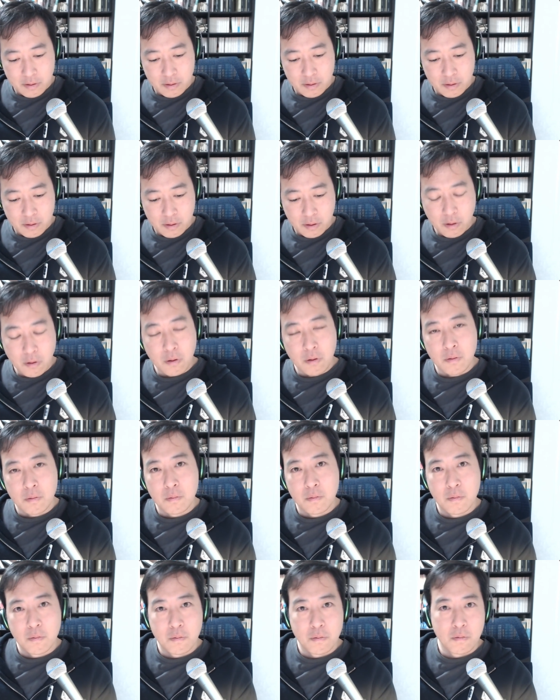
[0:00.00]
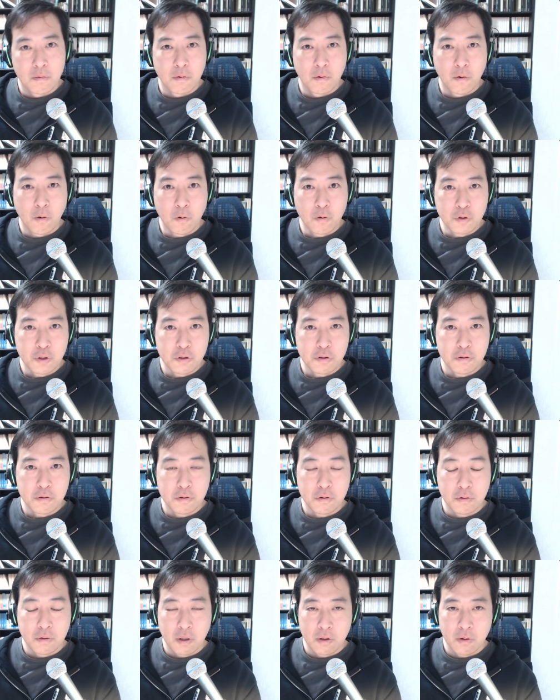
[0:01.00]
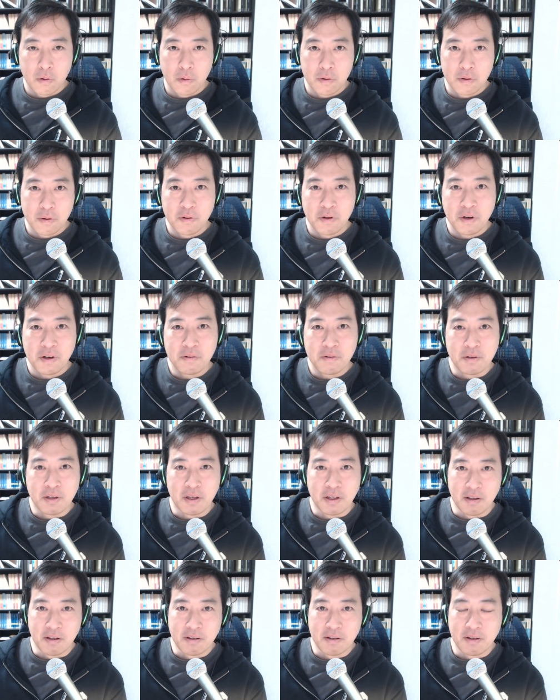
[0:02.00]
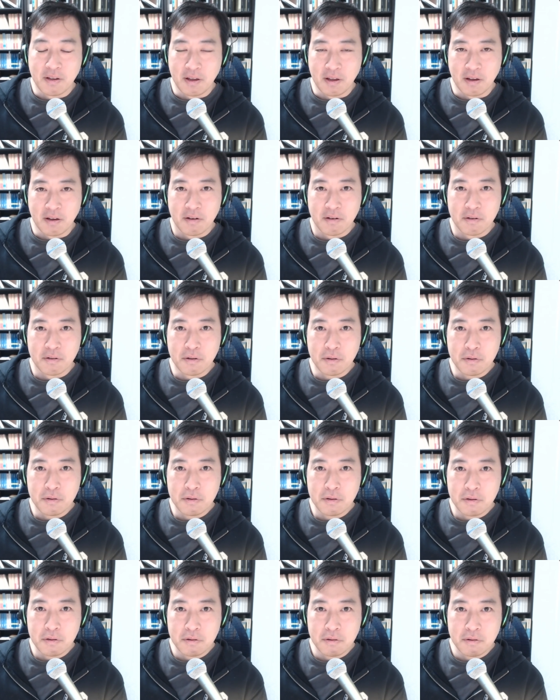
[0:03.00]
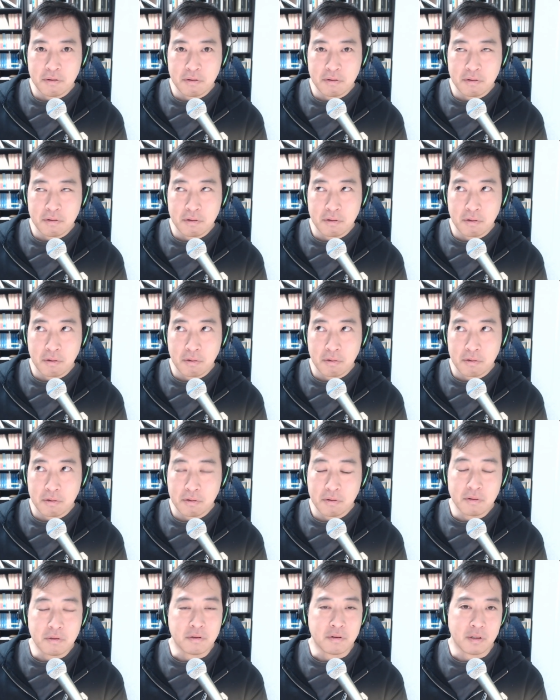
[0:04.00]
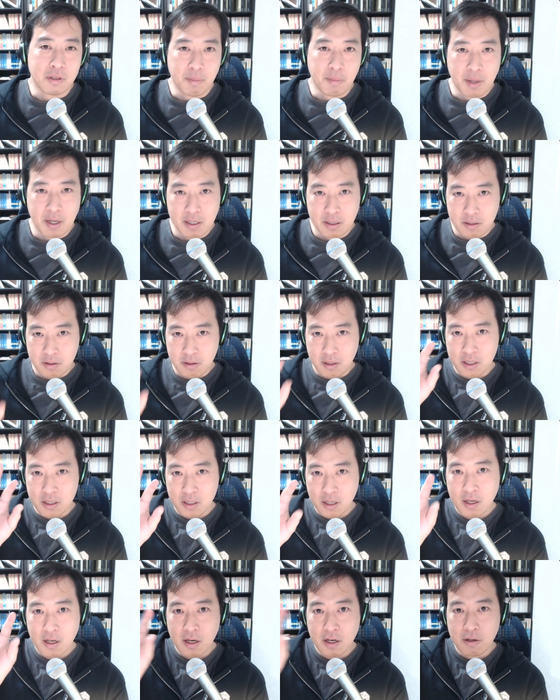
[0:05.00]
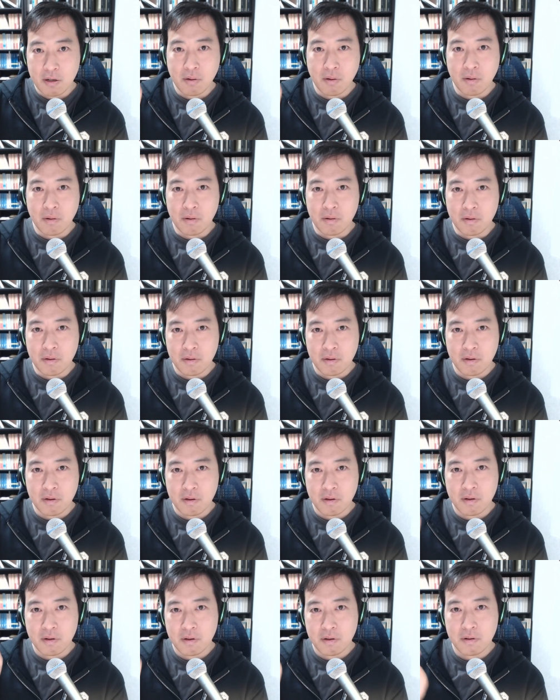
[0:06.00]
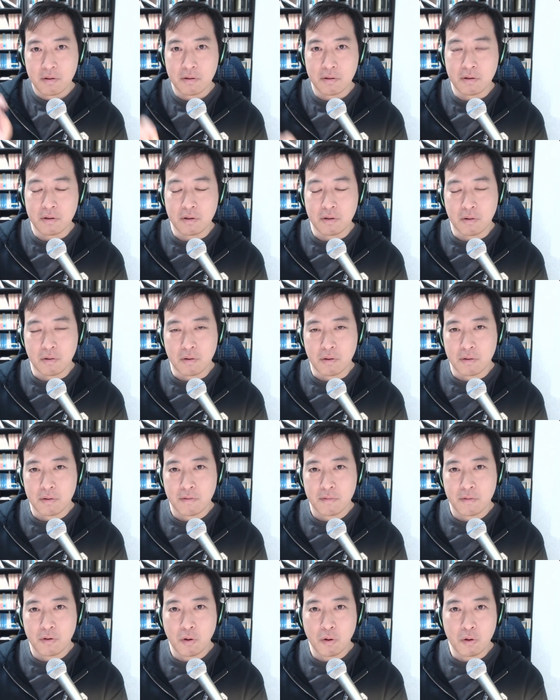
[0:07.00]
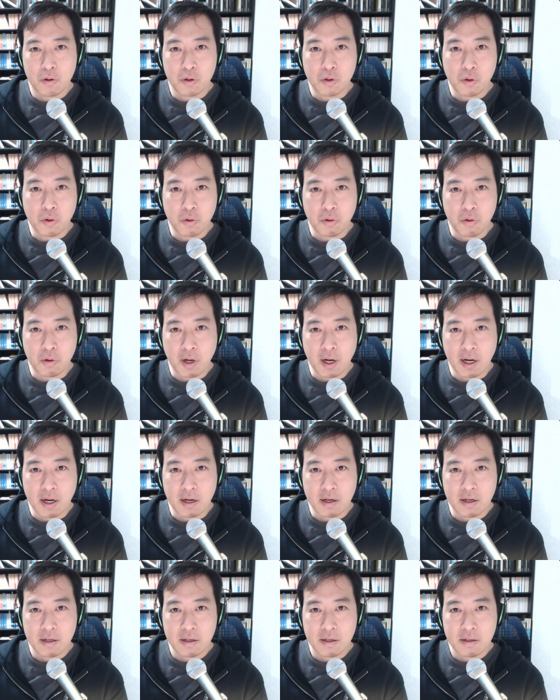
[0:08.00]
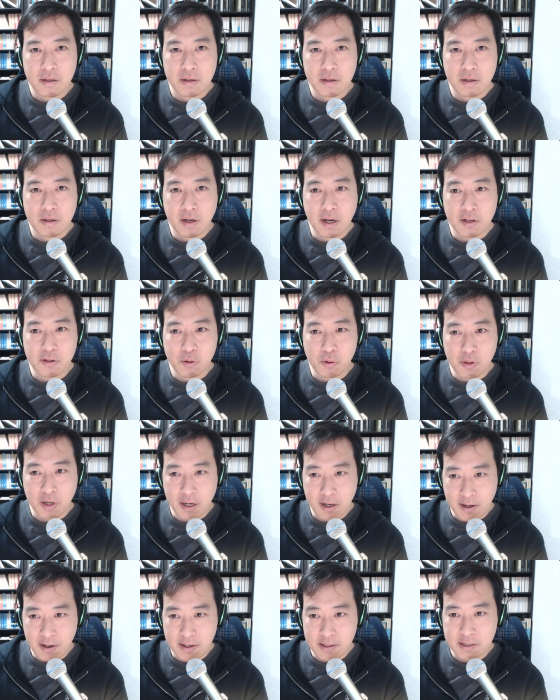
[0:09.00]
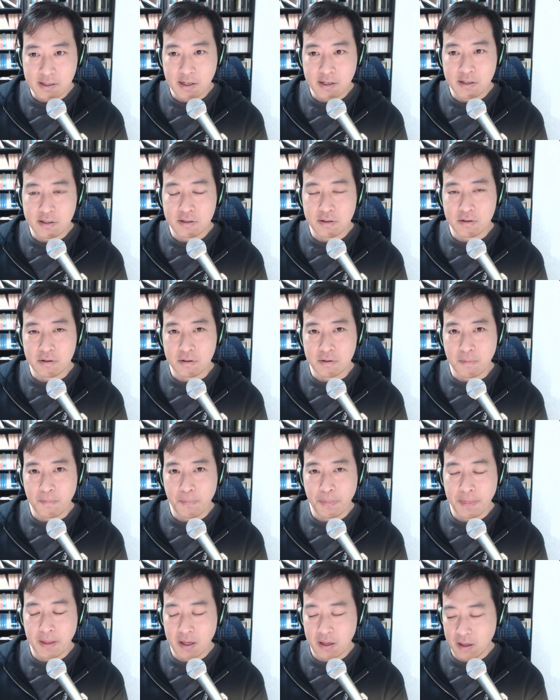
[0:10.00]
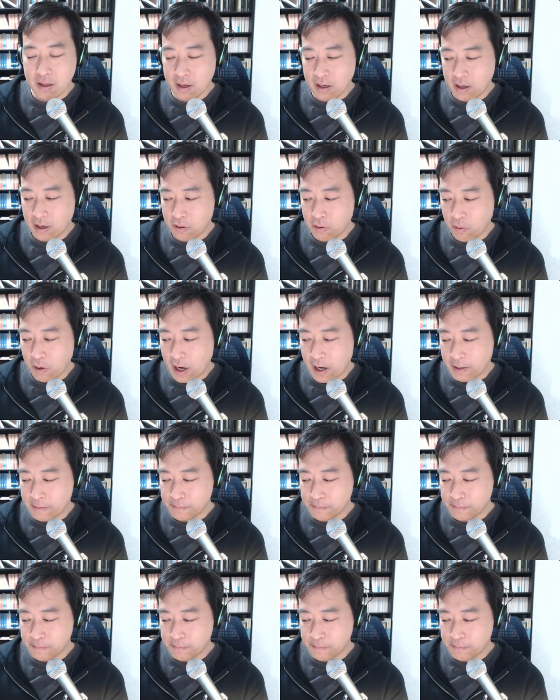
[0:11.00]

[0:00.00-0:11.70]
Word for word: で、今週、あの、その後でですね、Google の Doodle って毎日ね、あのー、Google のロゴのところが画像が変わったりするあのが